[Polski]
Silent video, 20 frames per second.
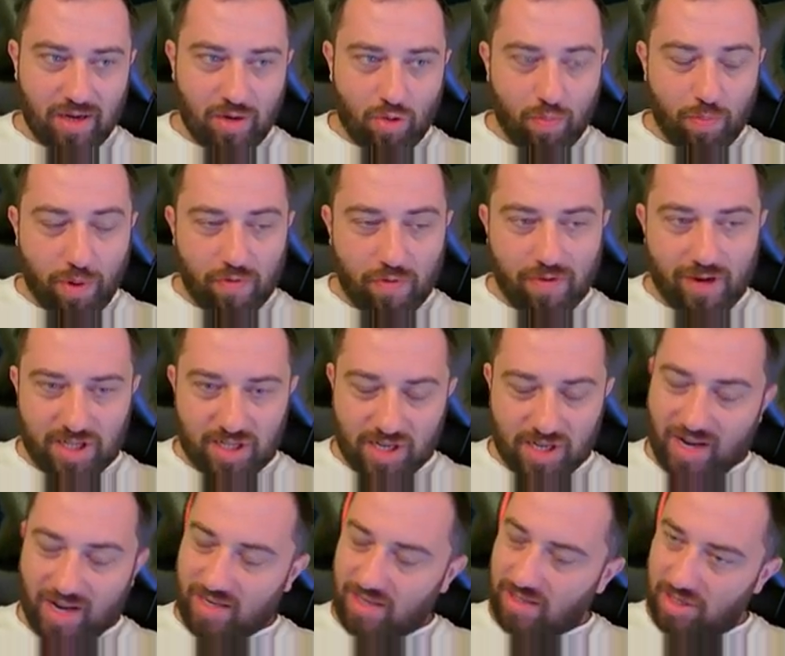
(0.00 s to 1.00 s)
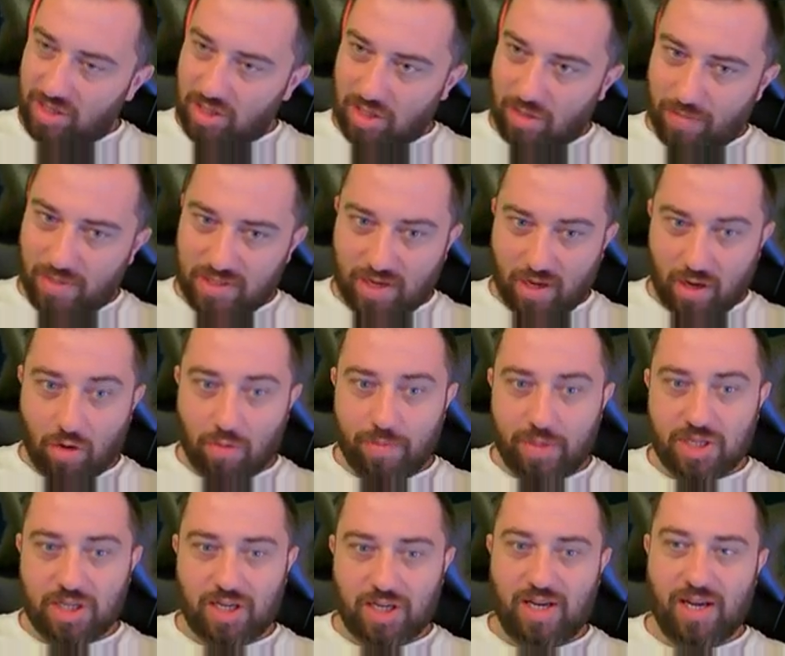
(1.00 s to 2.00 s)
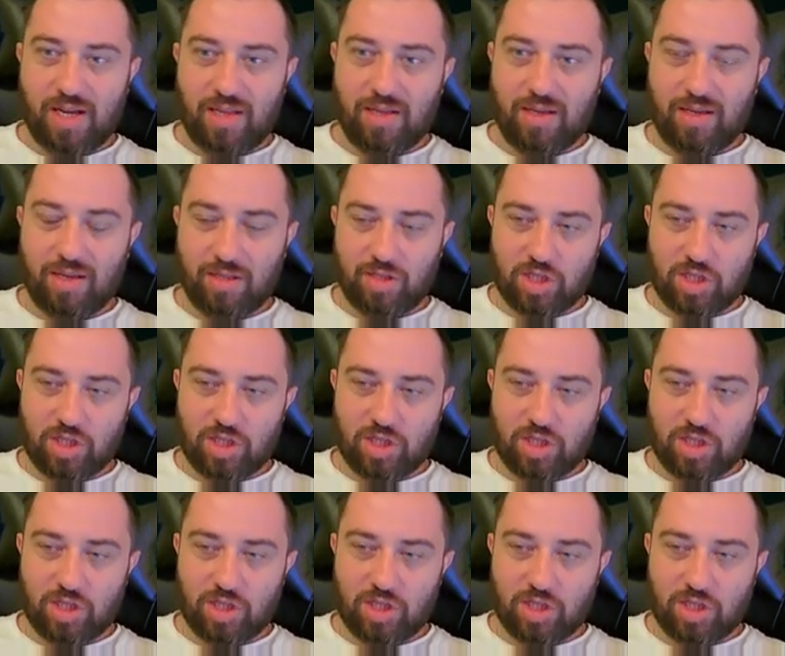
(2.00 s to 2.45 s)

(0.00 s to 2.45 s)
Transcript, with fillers: kupować karty, żeby zarobić, kiedy,